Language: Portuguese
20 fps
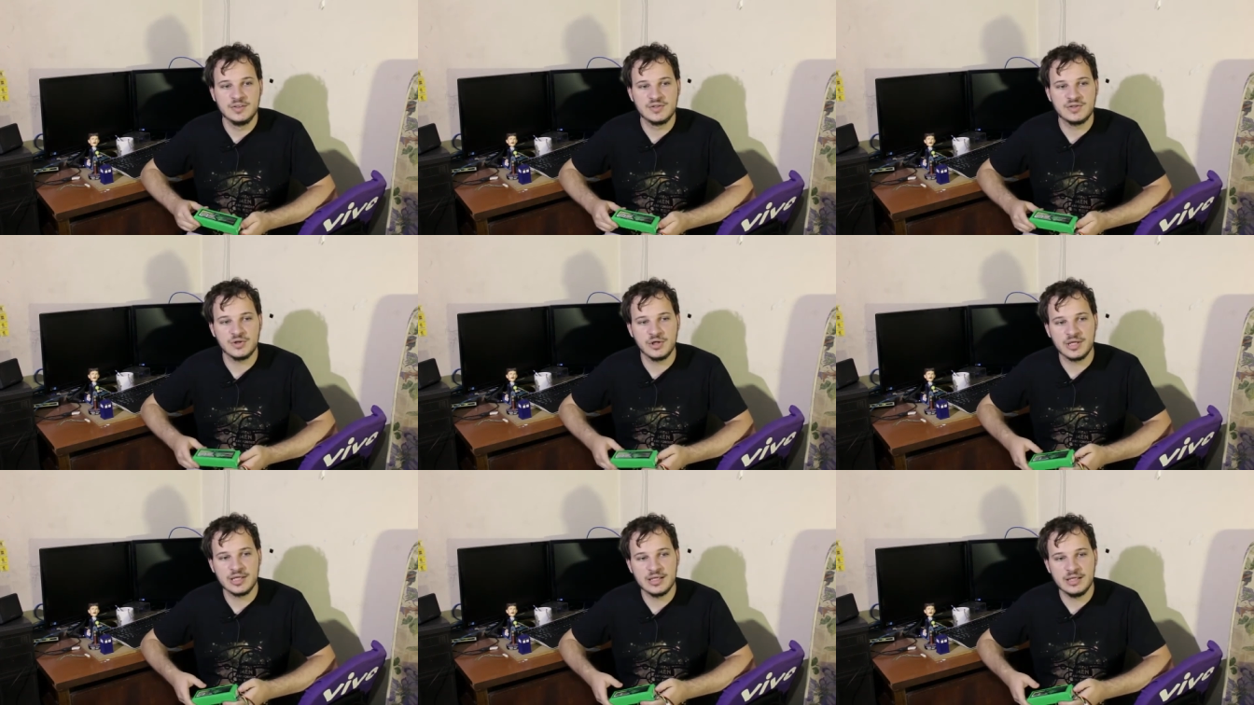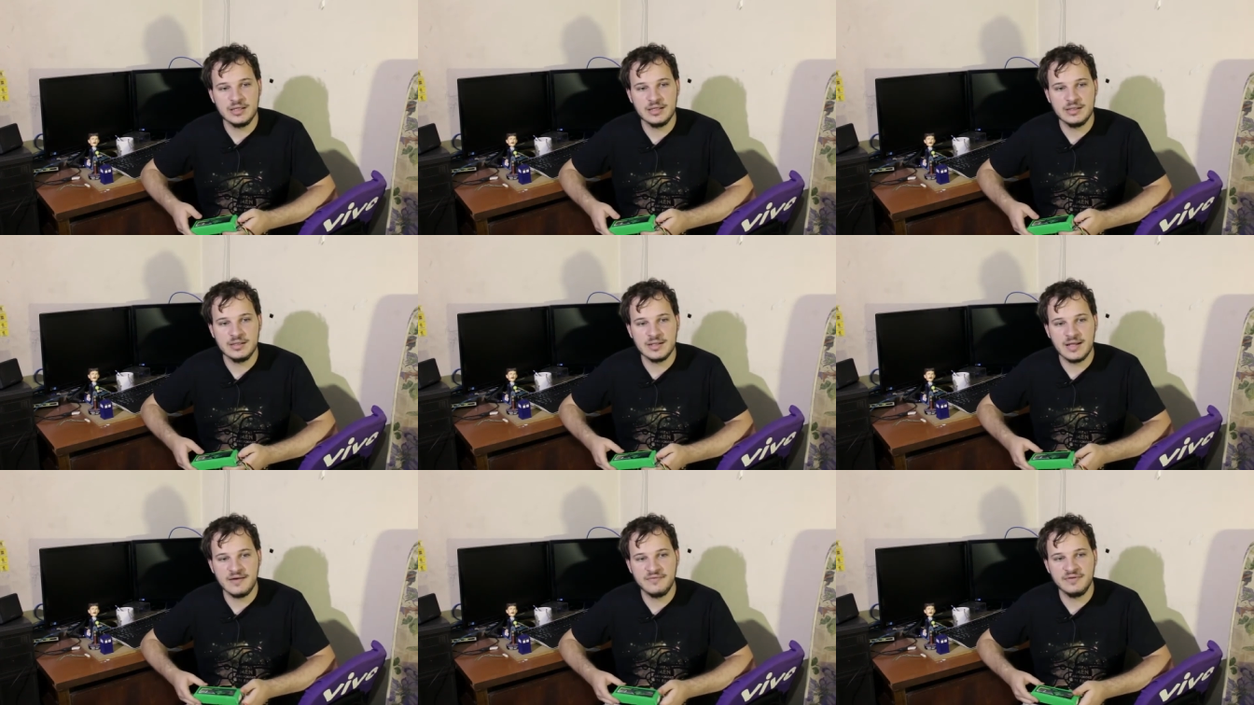Só
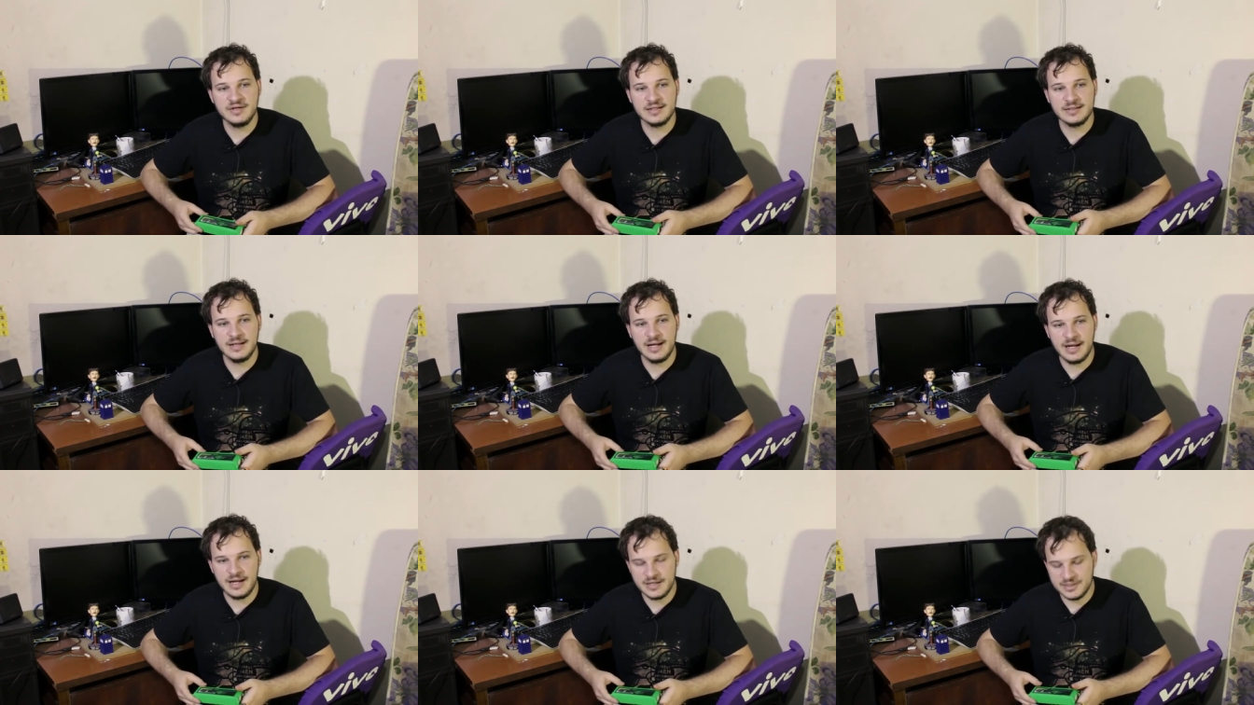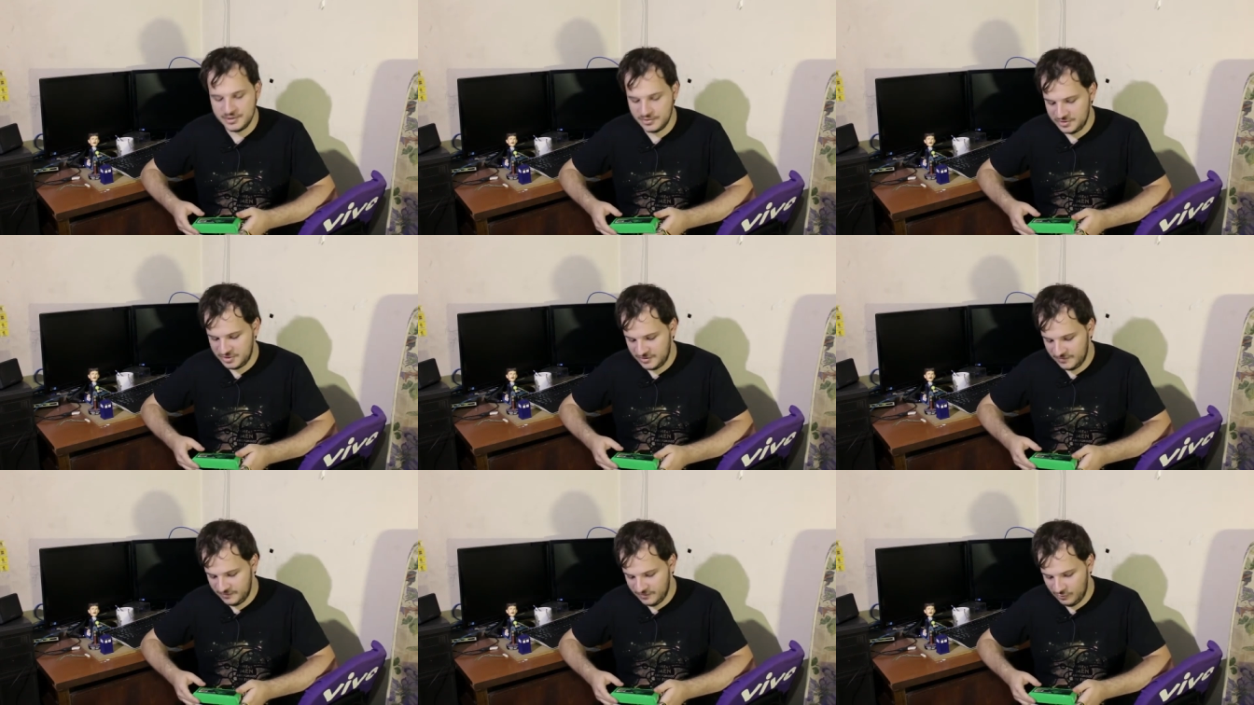que, na verdade,
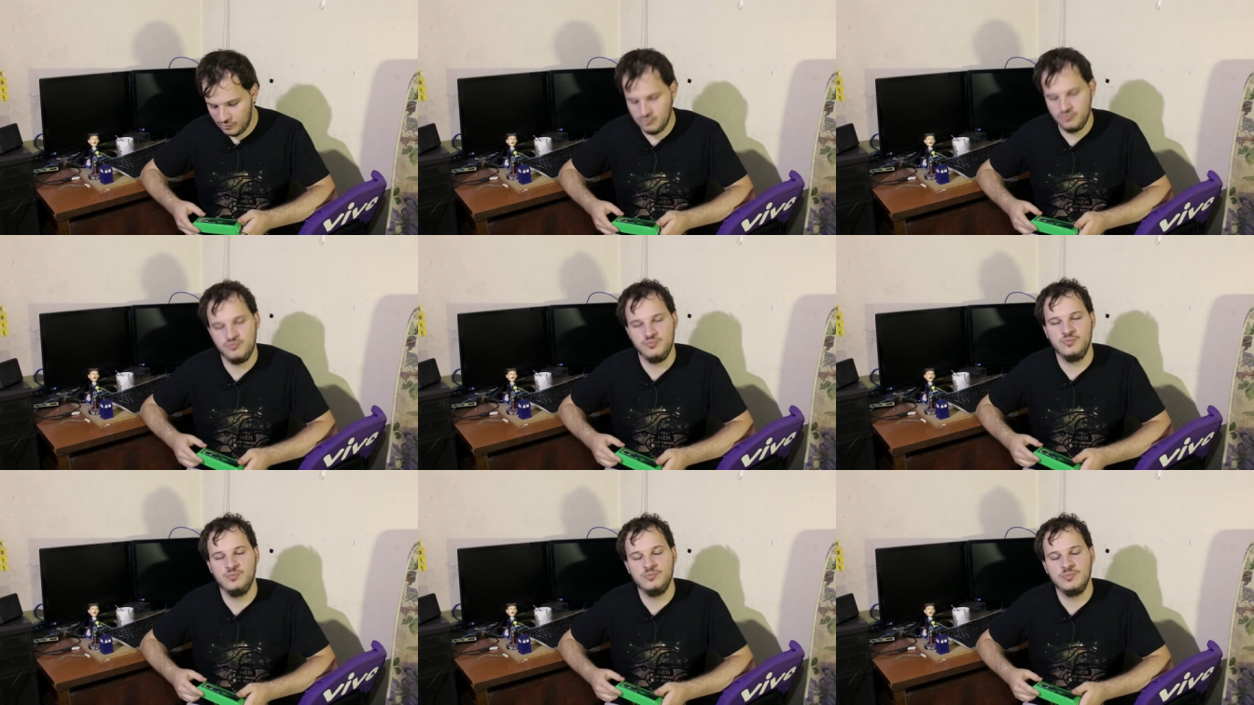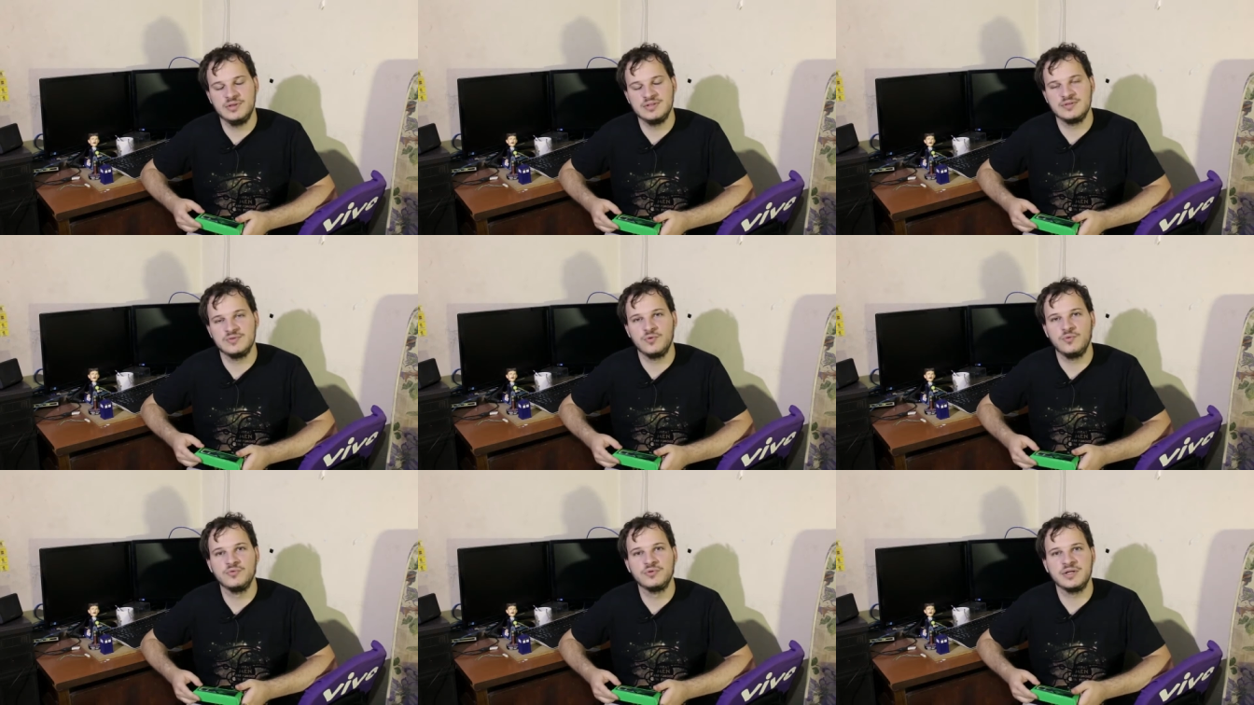eu tive
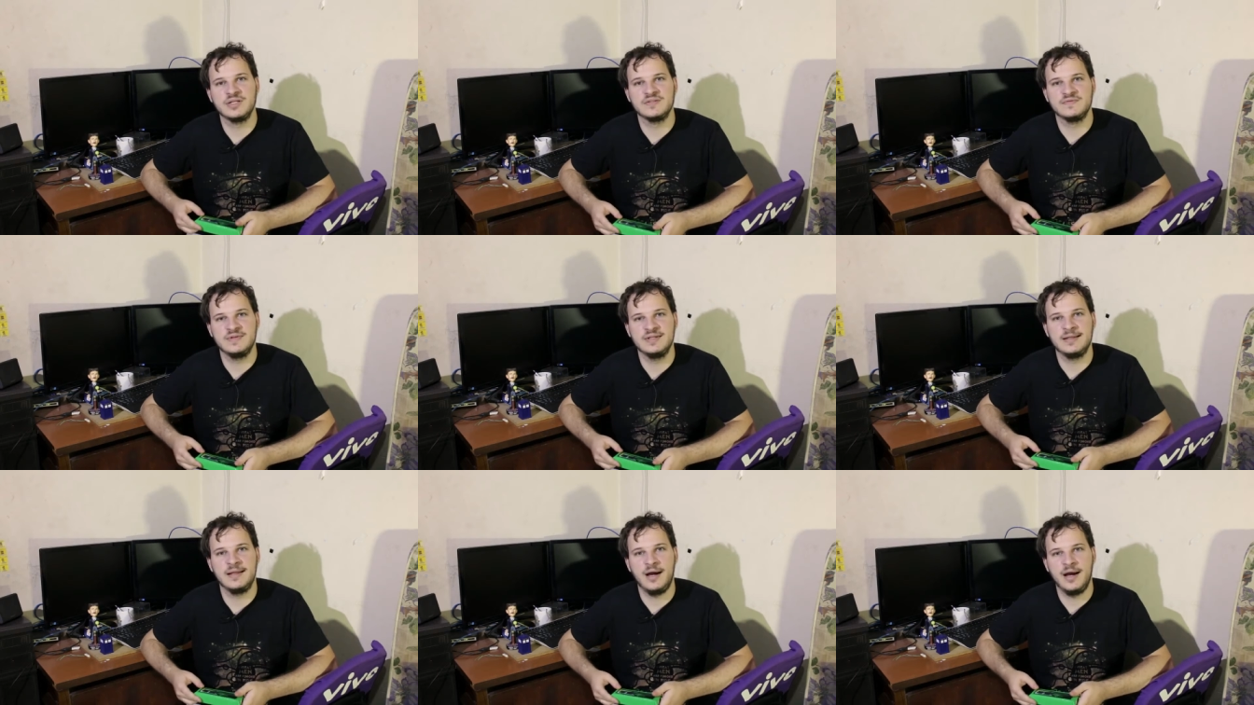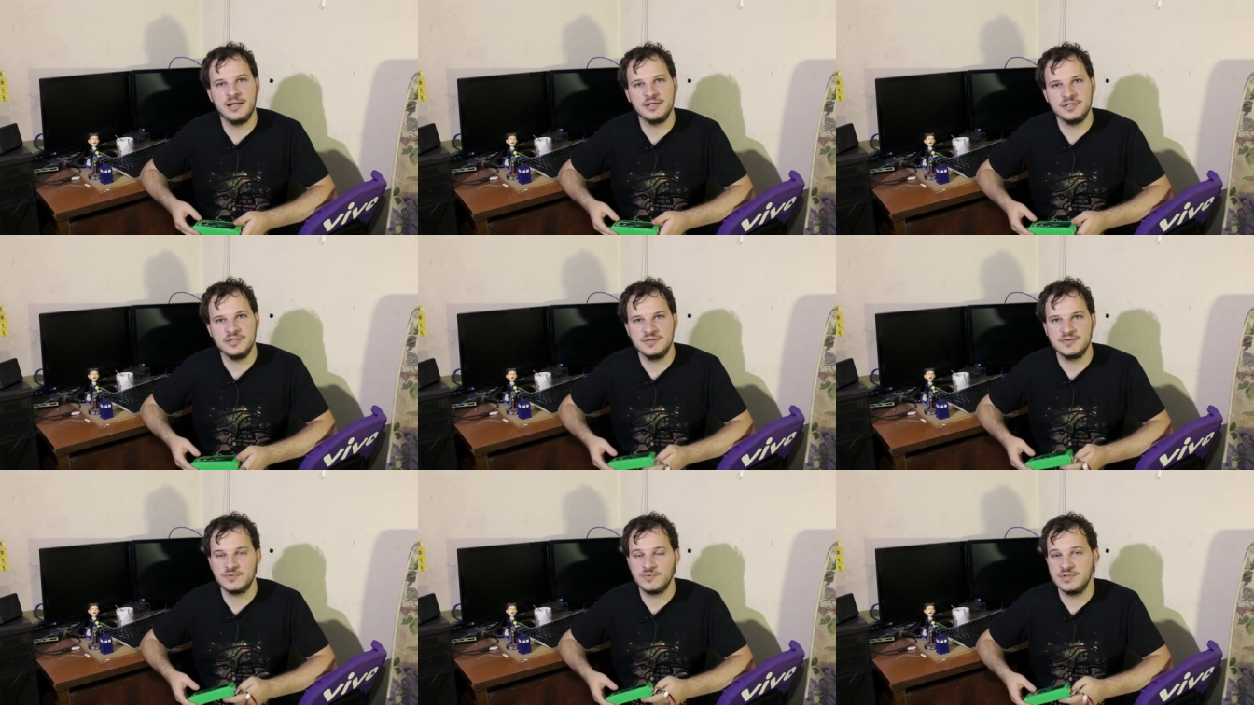algumas outras vantagens,